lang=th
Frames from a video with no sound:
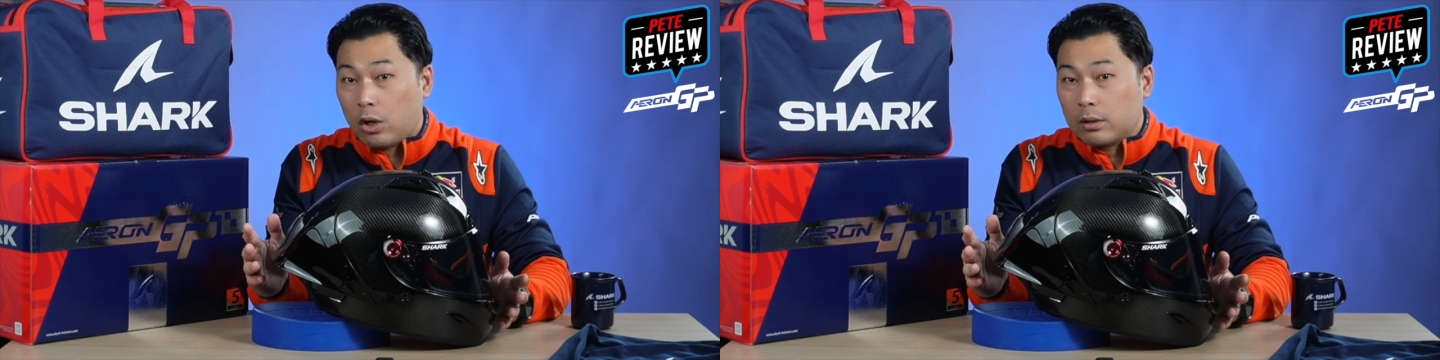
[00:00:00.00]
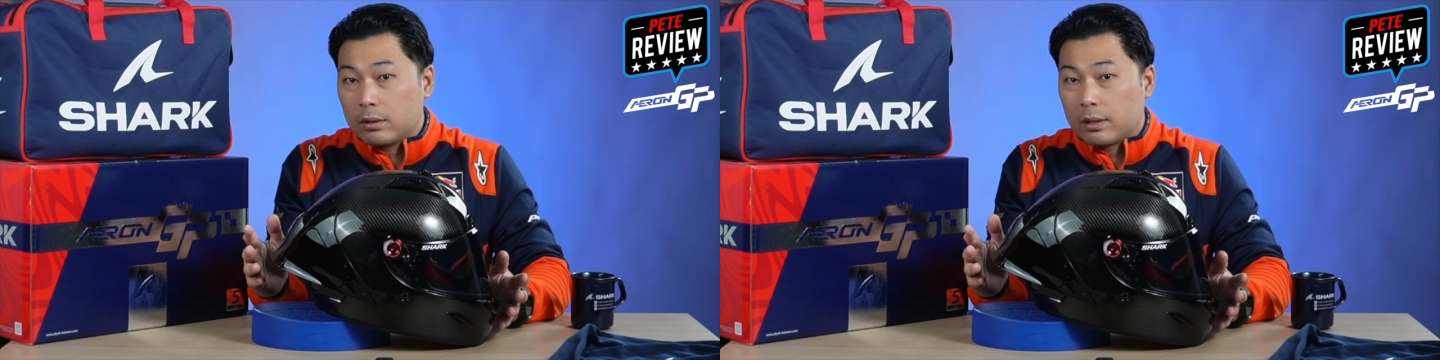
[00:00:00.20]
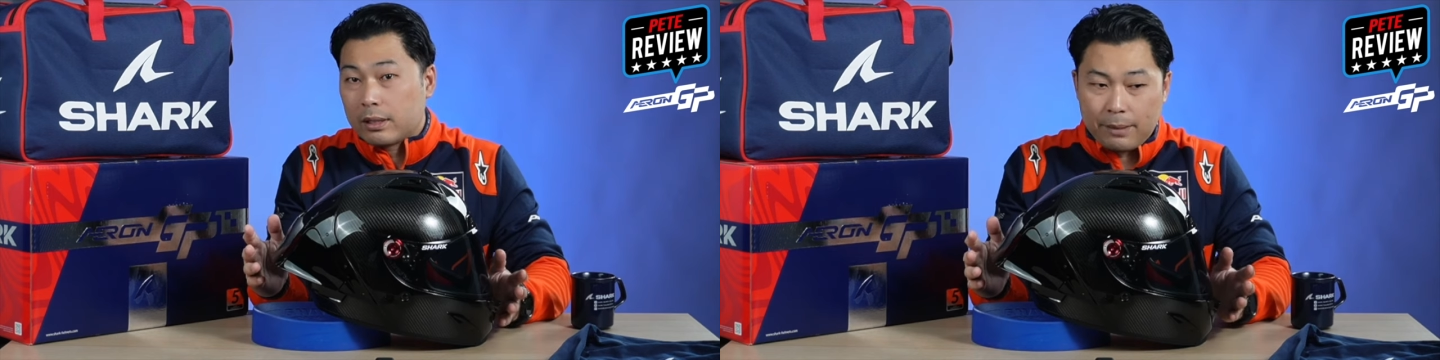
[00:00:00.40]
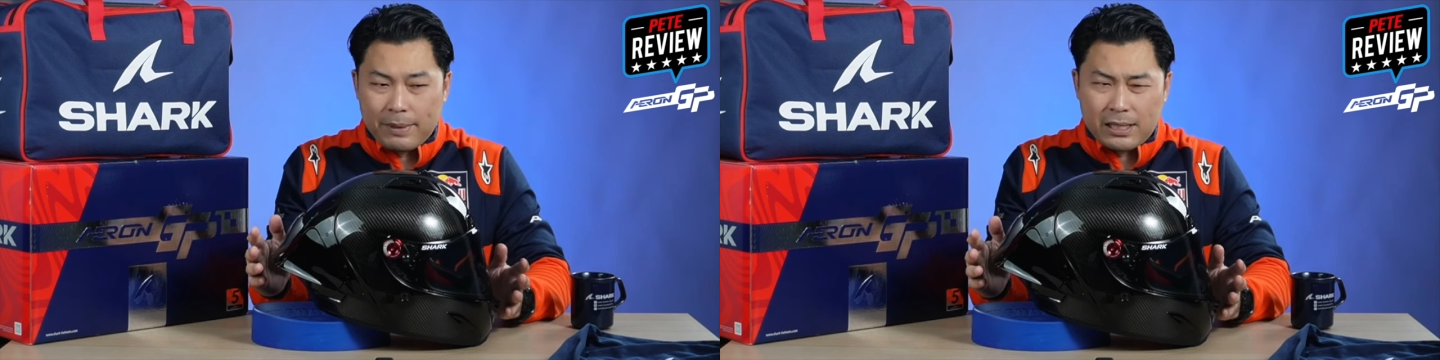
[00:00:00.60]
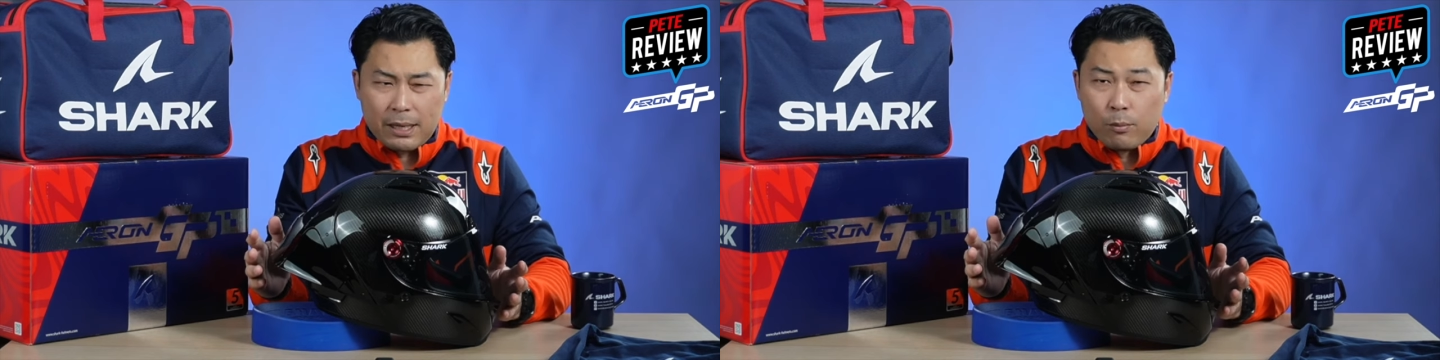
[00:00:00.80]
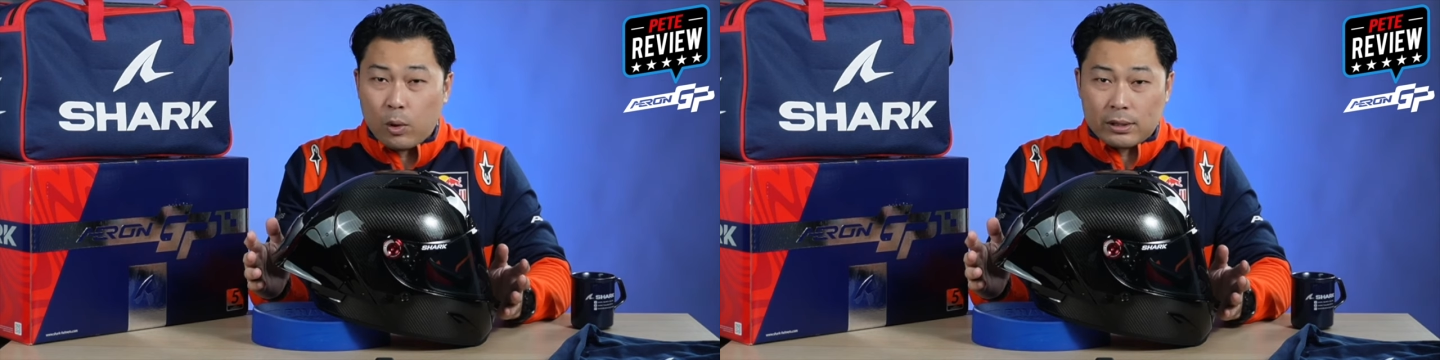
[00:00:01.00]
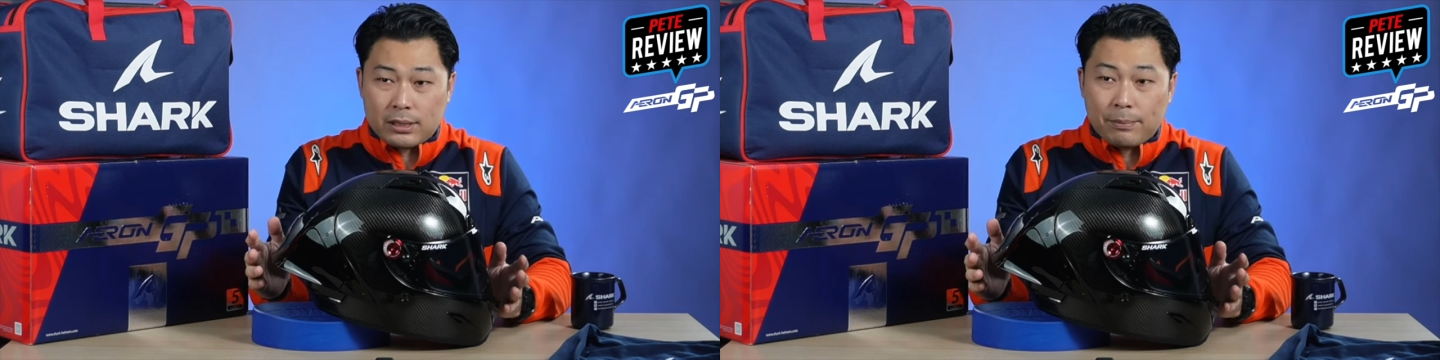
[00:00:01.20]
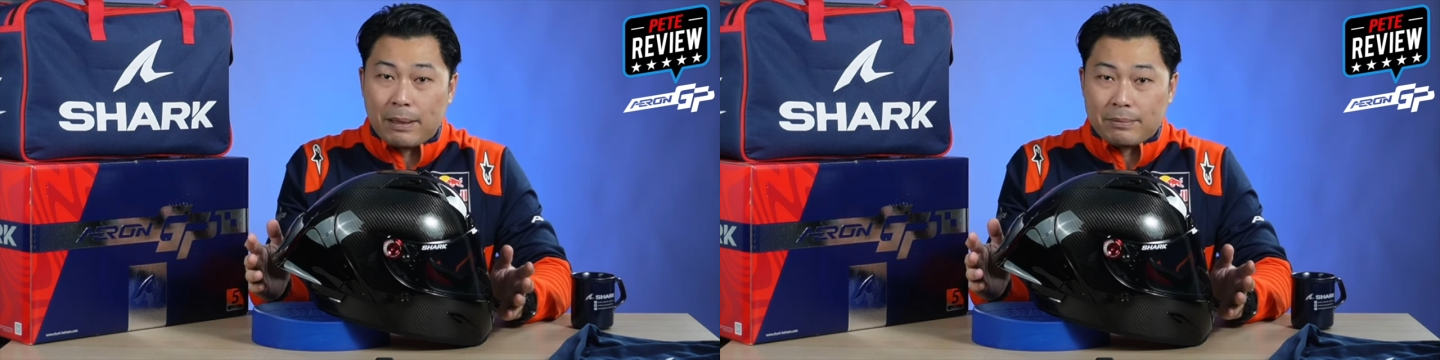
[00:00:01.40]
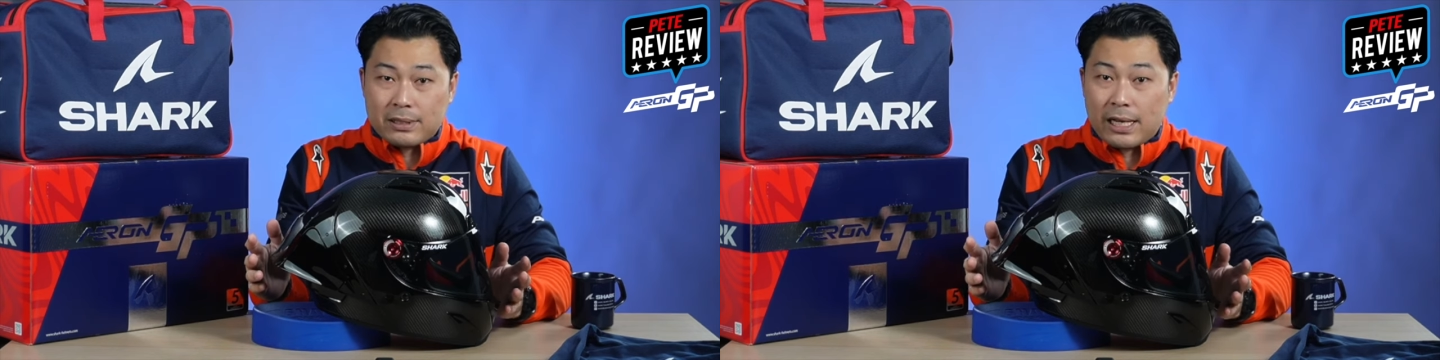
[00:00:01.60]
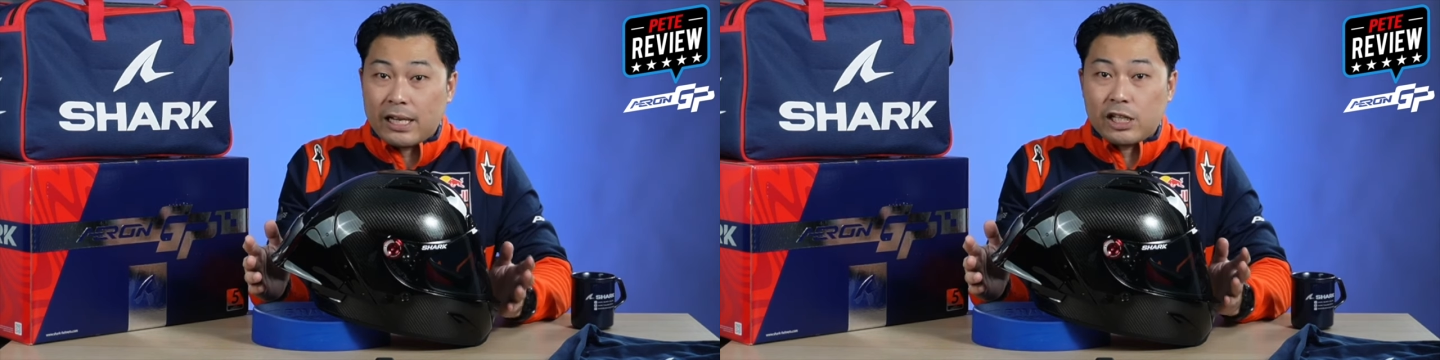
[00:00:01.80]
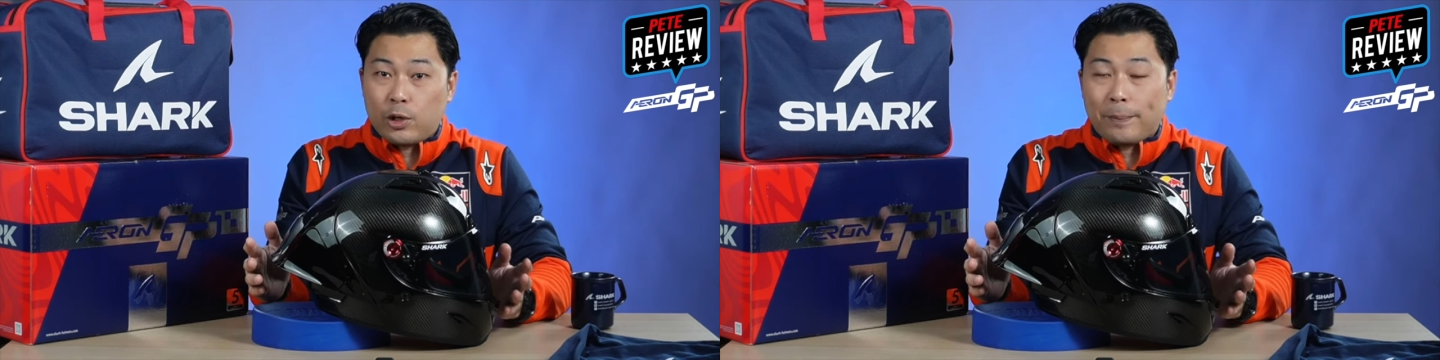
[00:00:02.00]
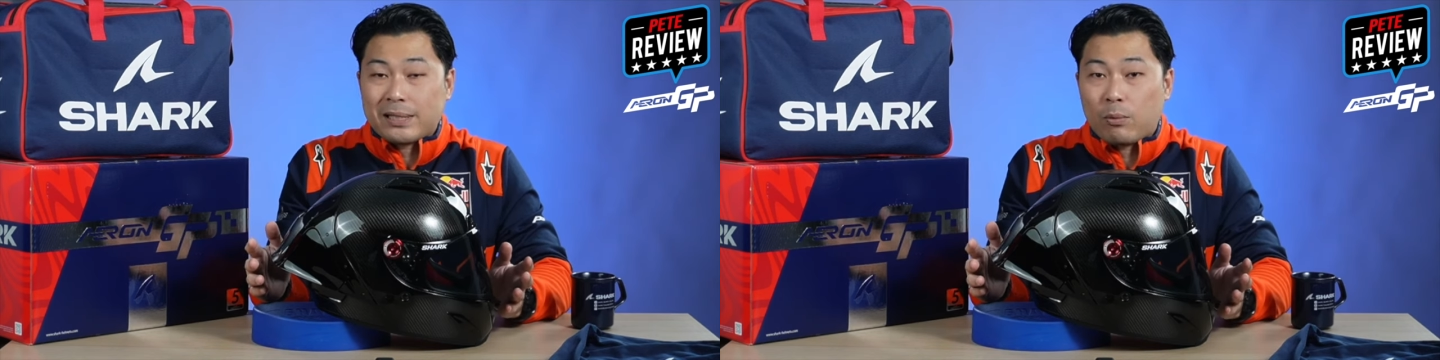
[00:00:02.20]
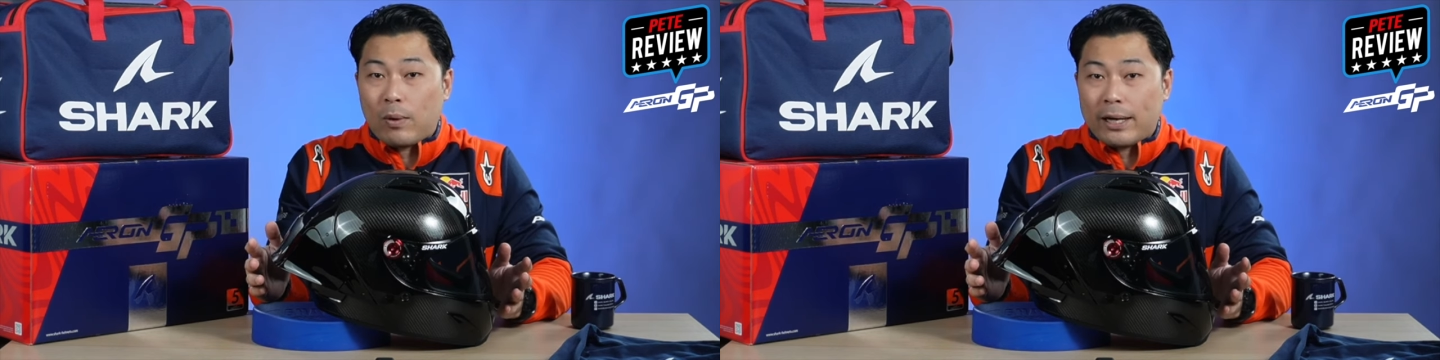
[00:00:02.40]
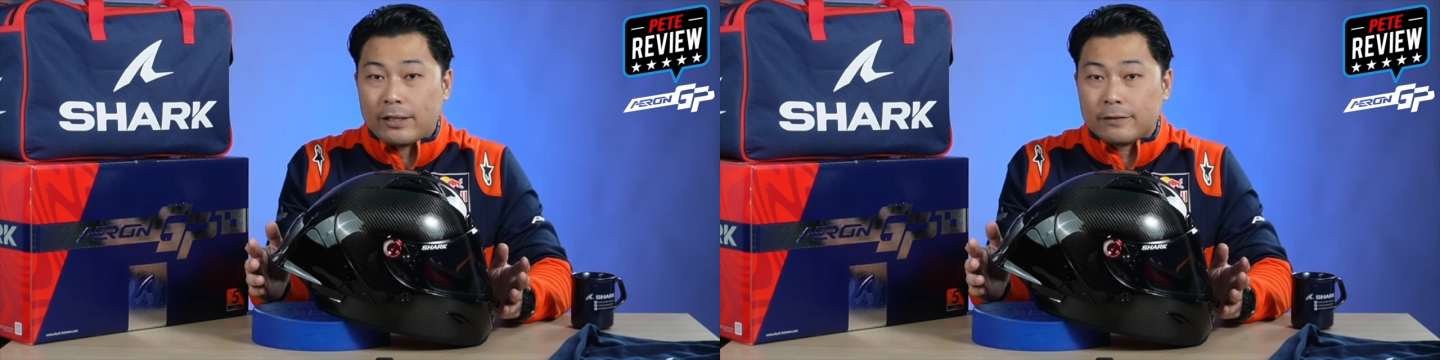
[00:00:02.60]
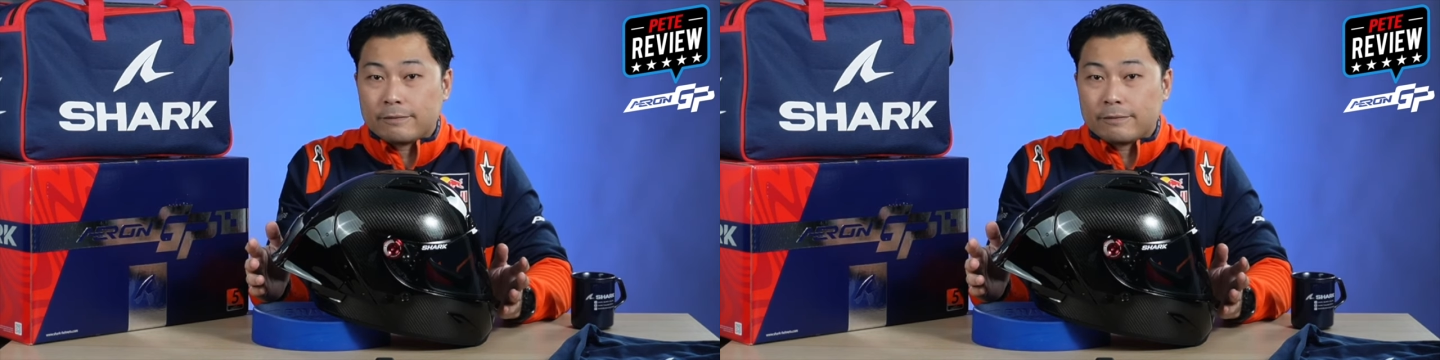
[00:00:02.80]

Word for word: 2ที่ไม่ใช่หมวกสำหรับใช้ในชีวิตประจำวัน